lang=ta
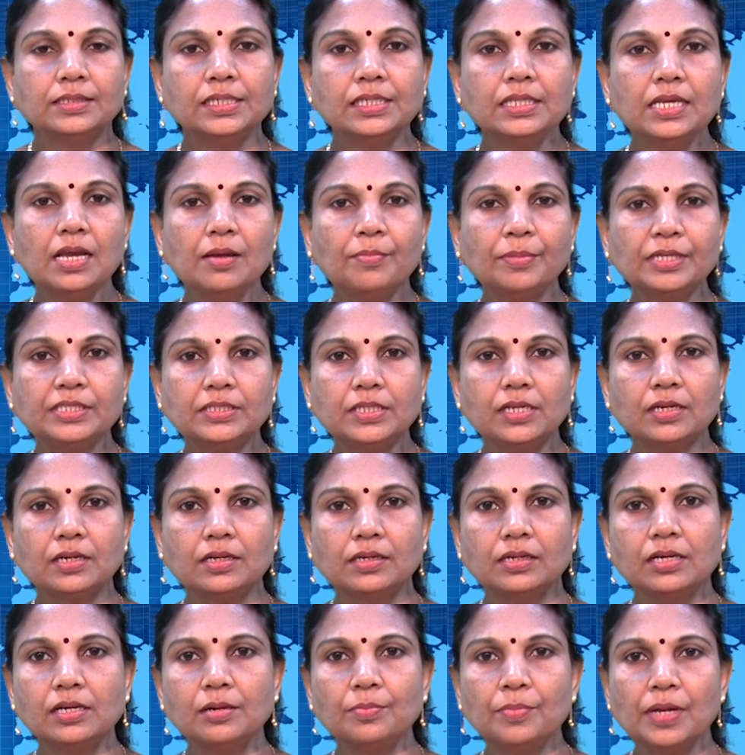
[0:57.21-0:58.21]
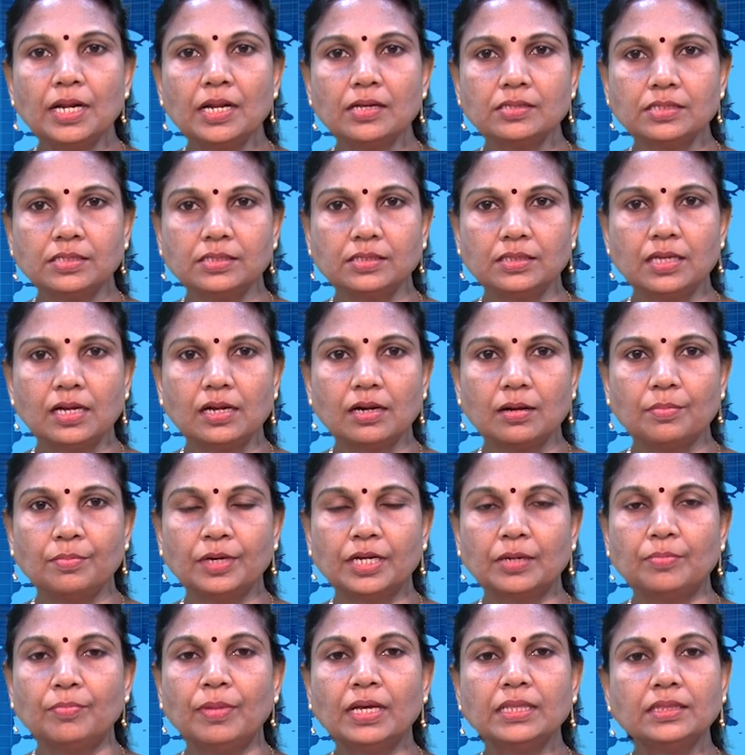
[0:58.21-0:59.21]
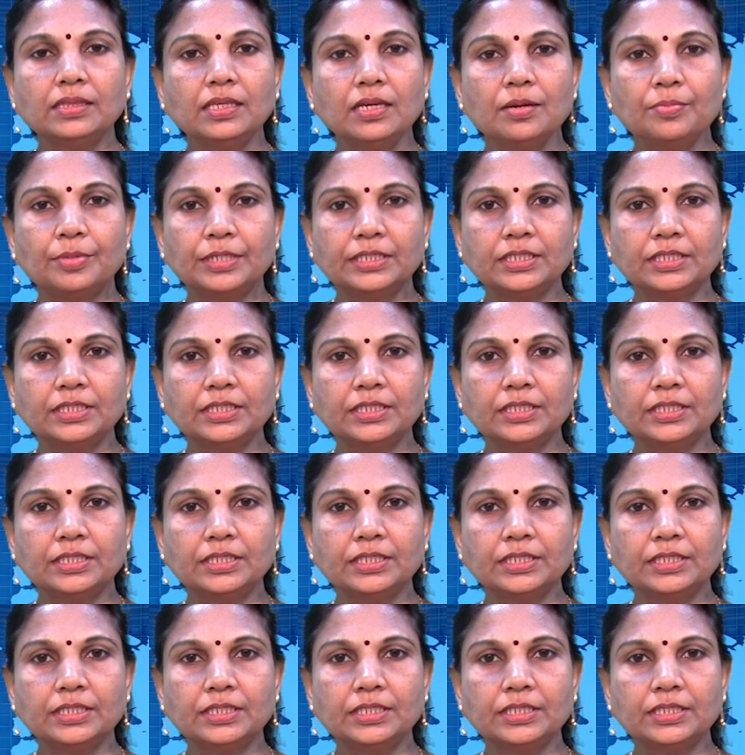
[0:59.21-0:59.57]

நிதியமைச்சர் நிர்மலா சீதாராமன் மத்திய